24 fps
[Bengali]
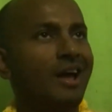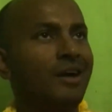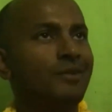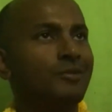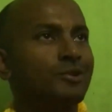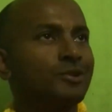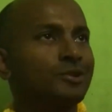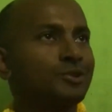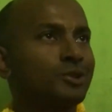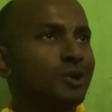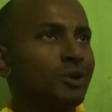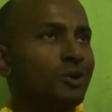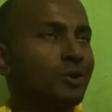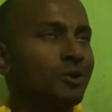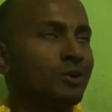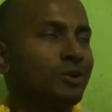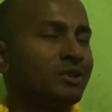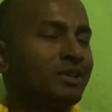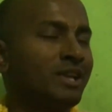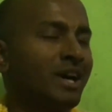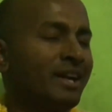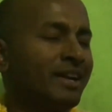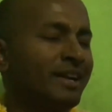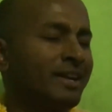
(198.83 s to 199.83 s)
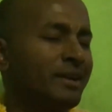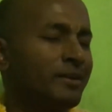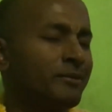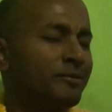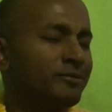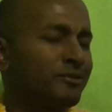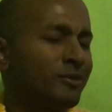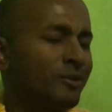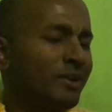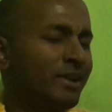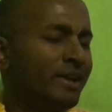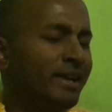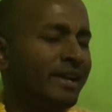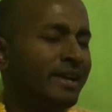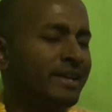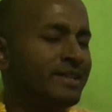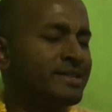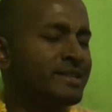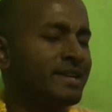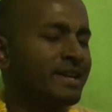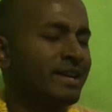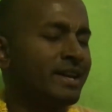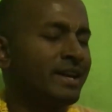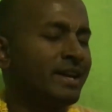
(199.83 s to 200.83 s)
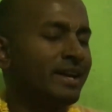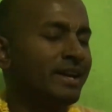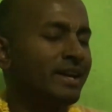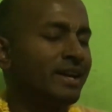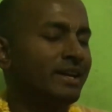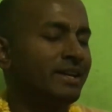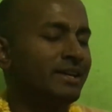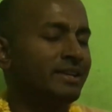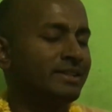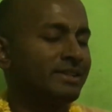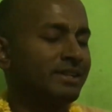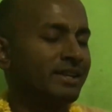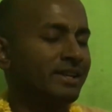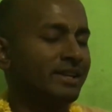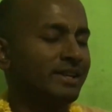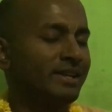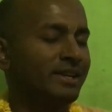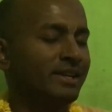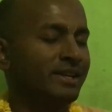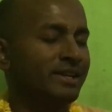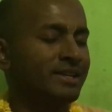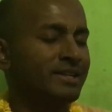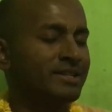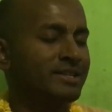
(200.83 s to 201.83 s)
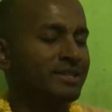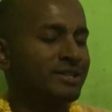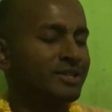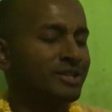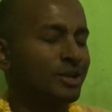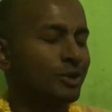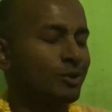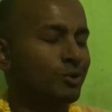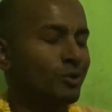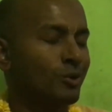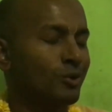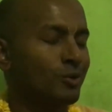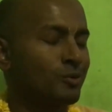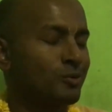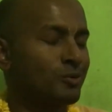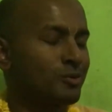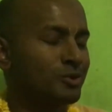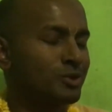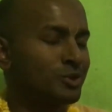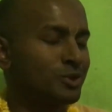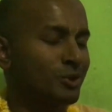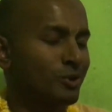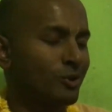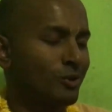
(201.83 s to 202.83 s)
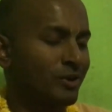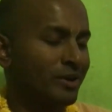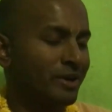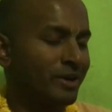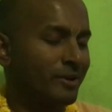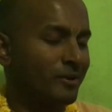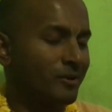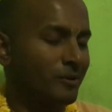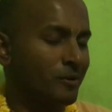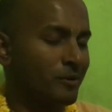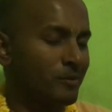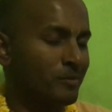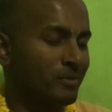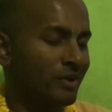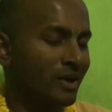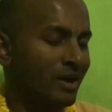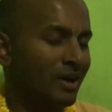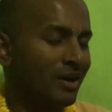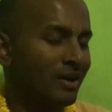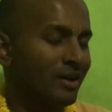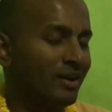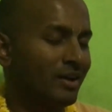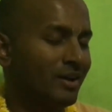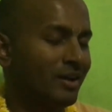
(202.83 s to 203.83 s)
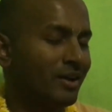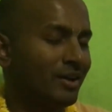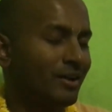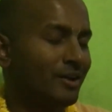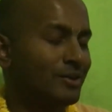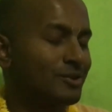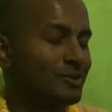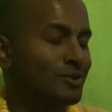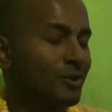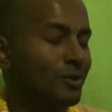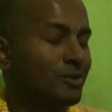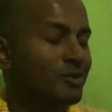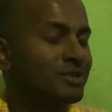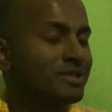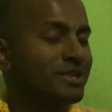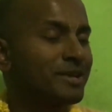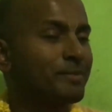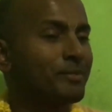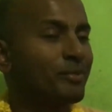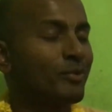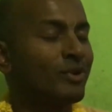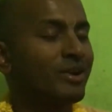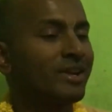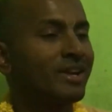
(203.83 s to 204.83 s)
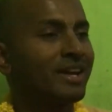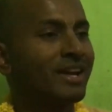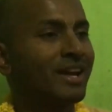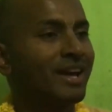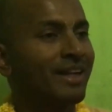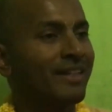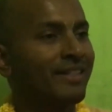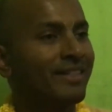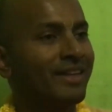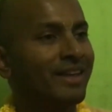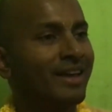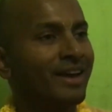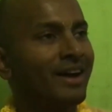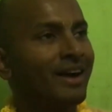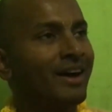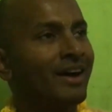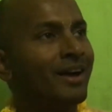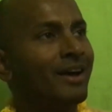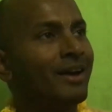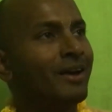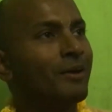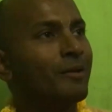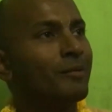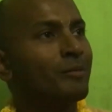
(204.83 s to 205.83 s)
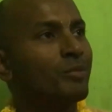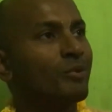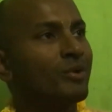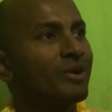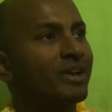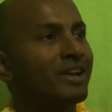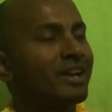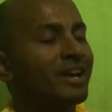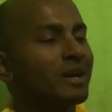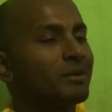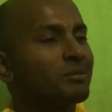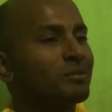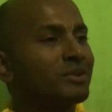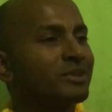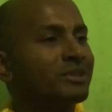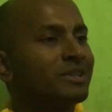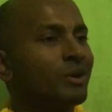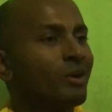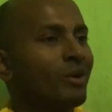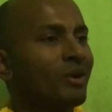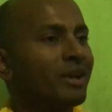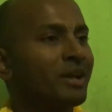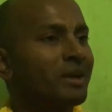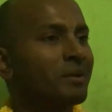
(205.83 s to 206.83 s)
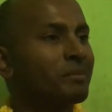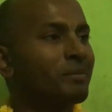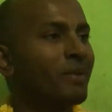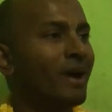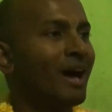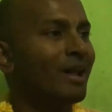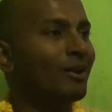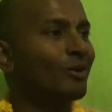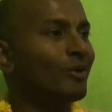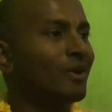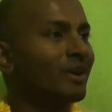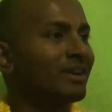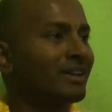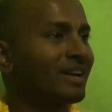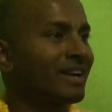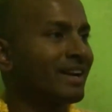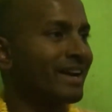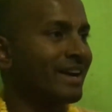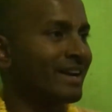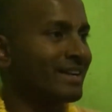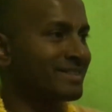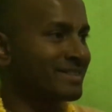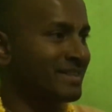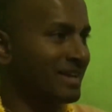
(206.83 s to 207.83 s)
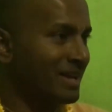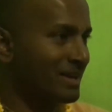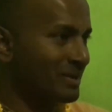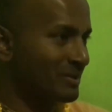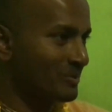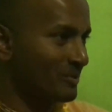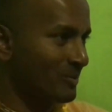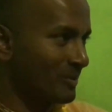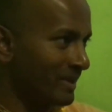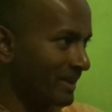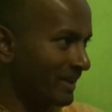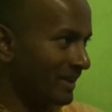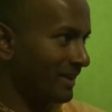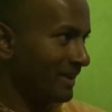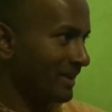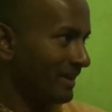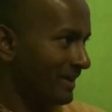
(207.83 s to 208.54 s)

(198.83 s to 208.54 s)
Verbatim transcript: এবং সঙ্গ দানের ফলেই যে সেই ইংরেজি শিক্ষক খুশি হন এরকম না যখন সে পরীক্ষা দিয়া পরীক্ষার মধ্যে অনেক ভালো একটা রেজাল্ট করে